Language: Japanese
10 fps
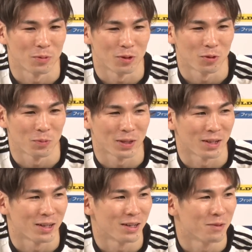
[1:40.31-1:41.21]
うベルトを見た
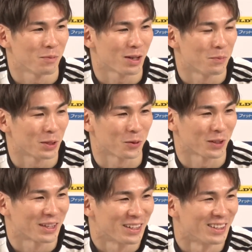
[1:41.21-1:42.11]
ら、まあ、頑張ってよ
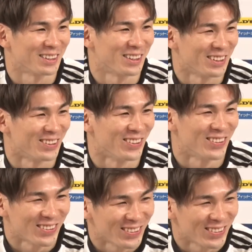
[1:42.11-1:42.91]
かったなっていう